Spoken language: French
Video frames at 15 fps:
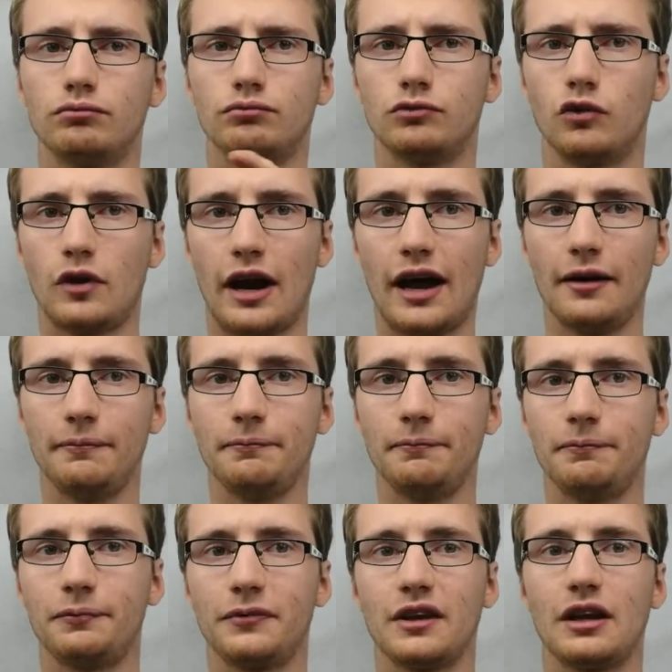voilà,
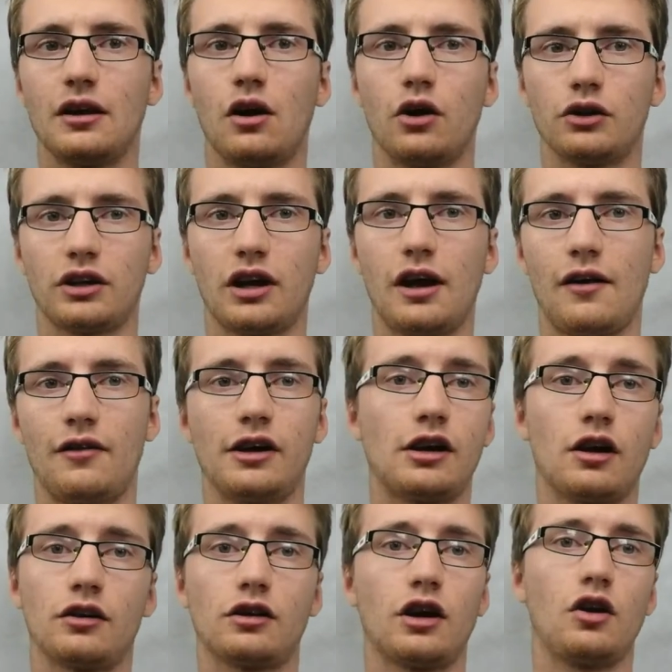entre, avec un
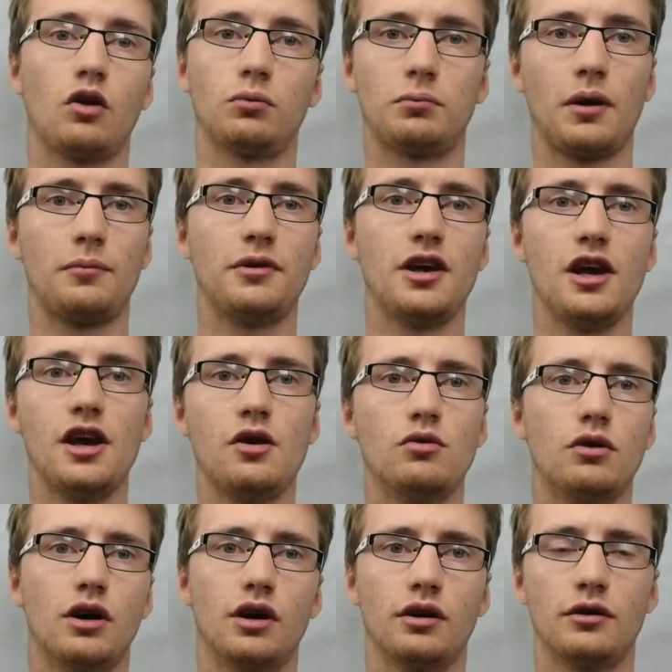très de papier ou
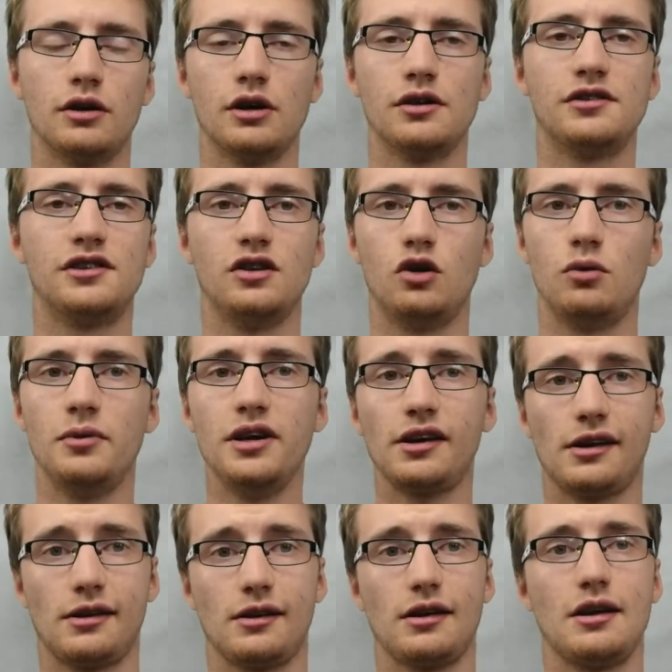un stylo B,
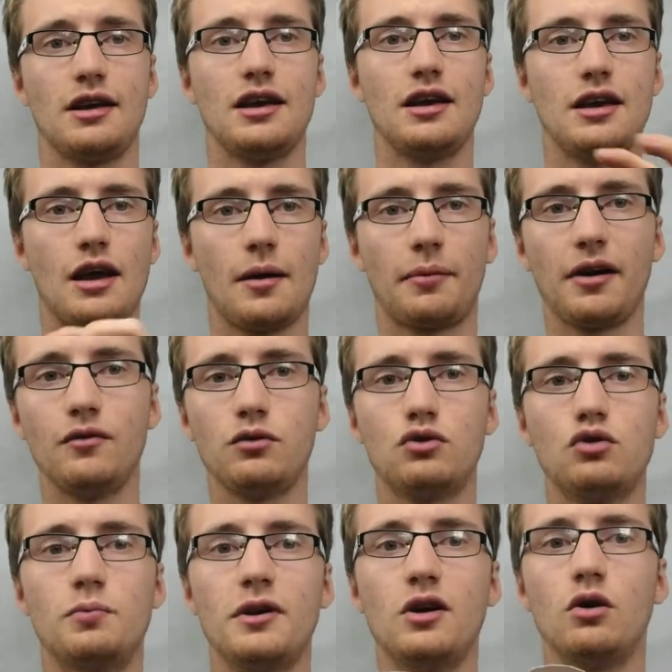et après vous
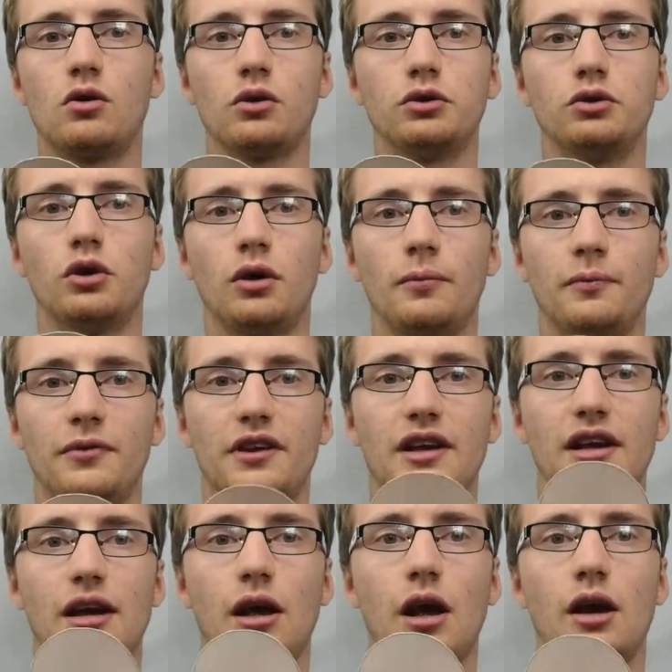coupez le contour
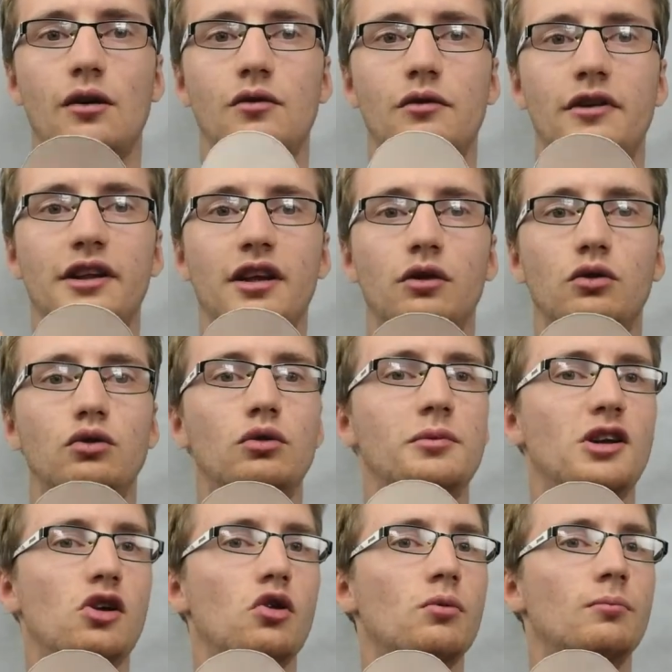et euh, vous faites un trou au milieu.
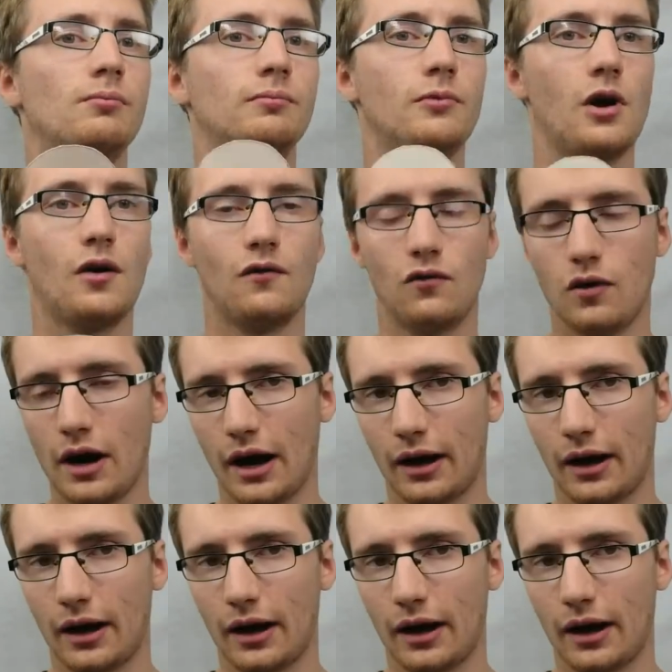Voilà.